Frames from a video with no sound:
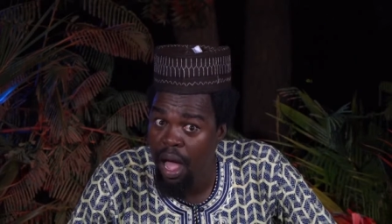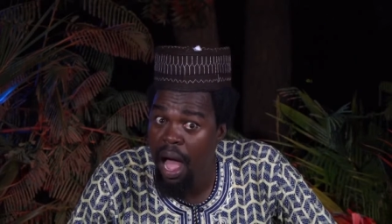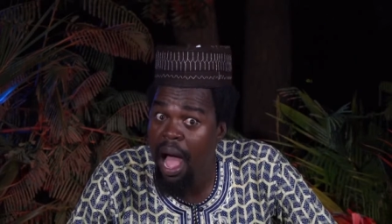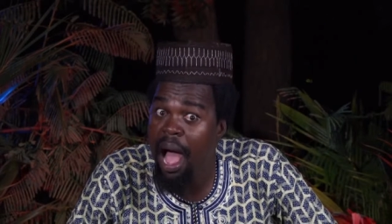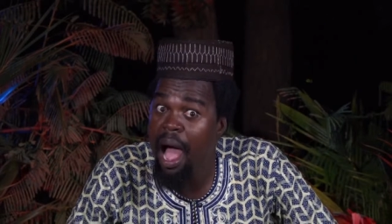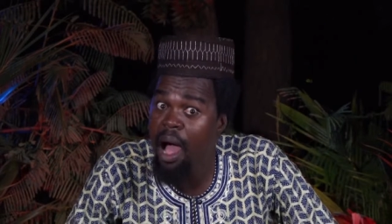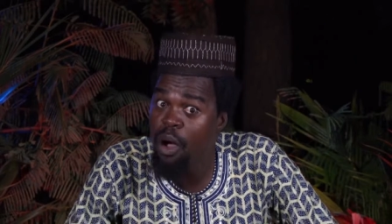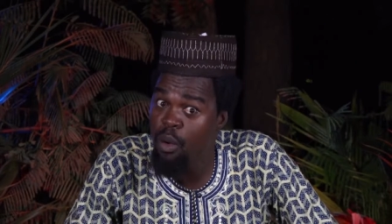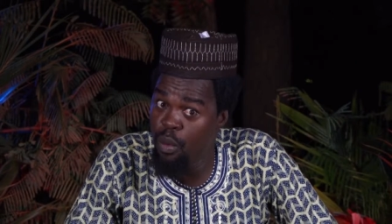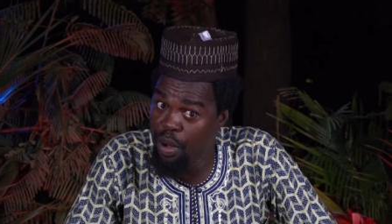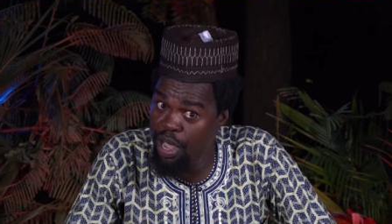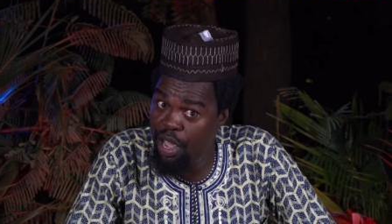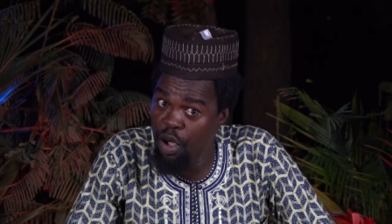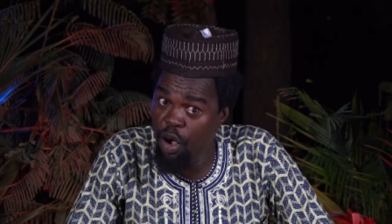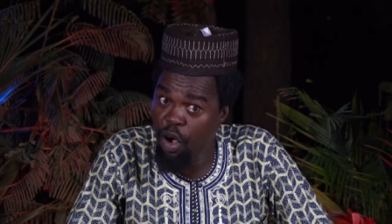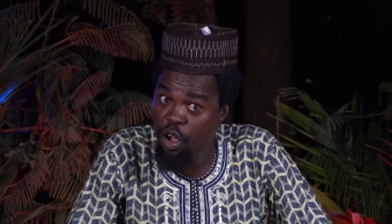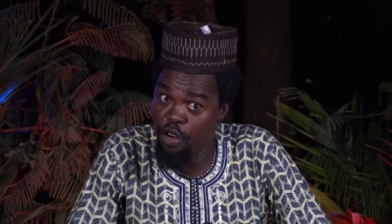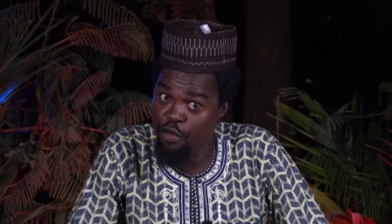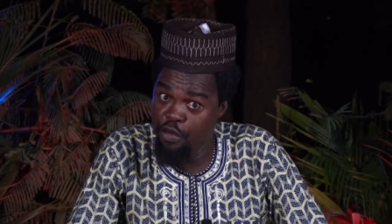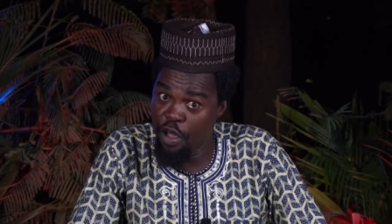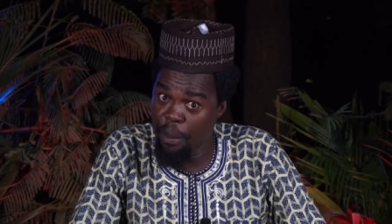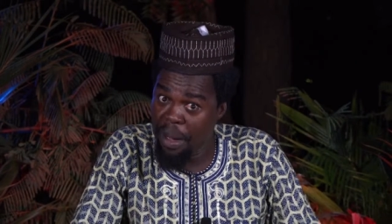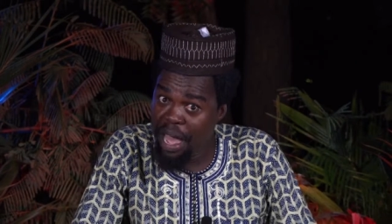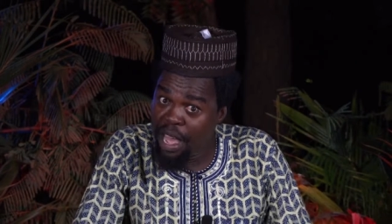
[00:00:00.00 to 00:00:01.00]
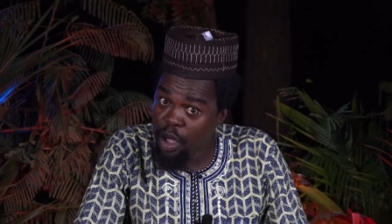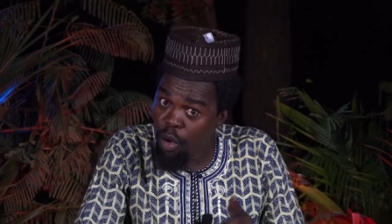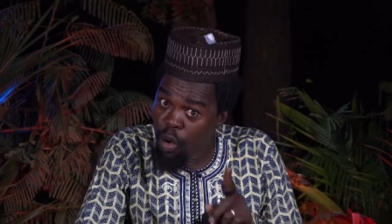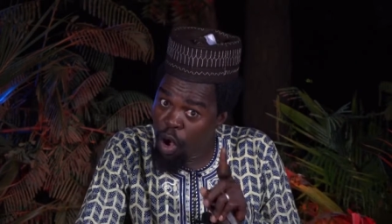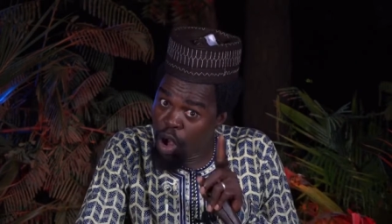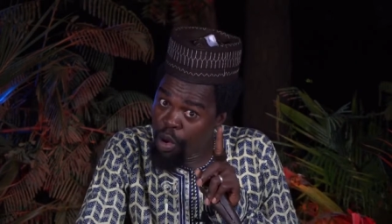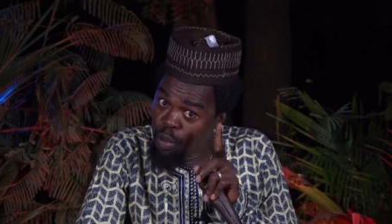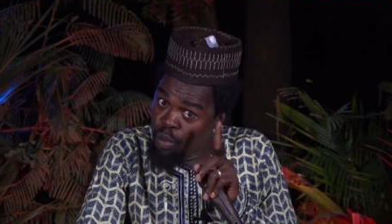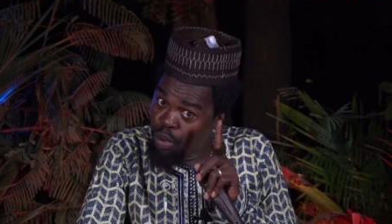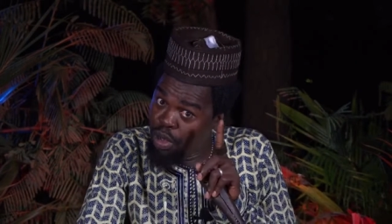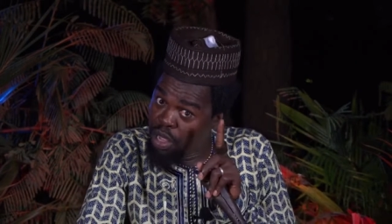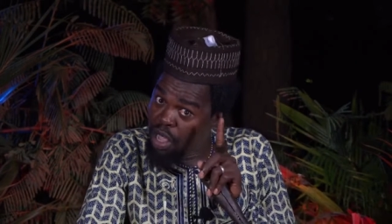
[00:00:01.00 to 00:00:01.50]
ah oui, on ne fait pas
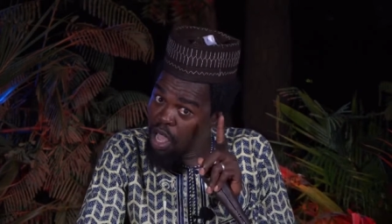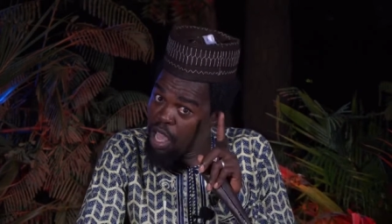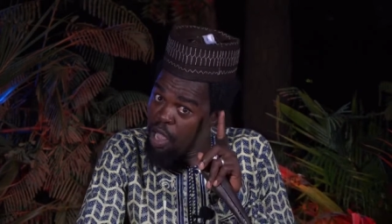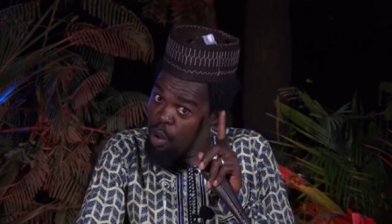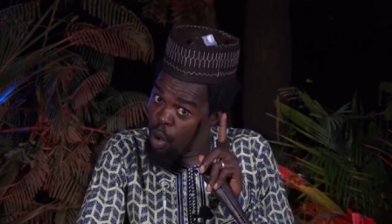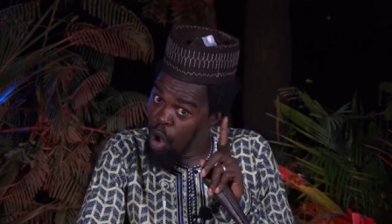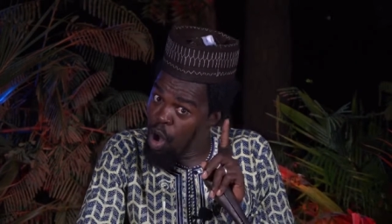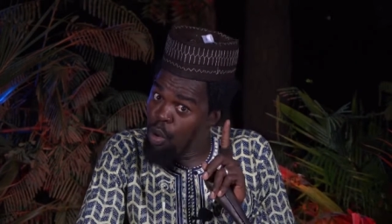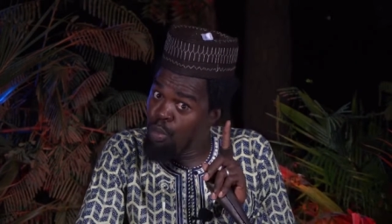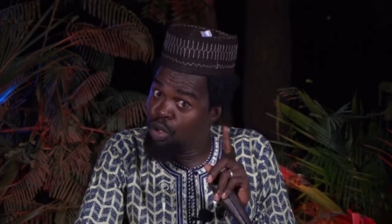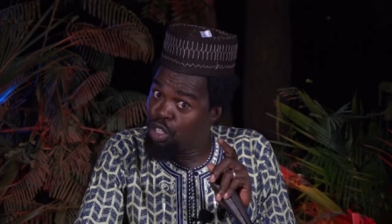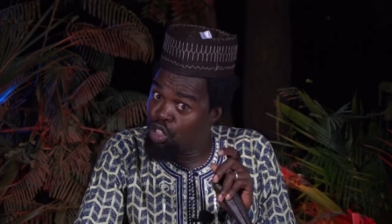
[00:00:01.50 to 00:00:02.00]
école, école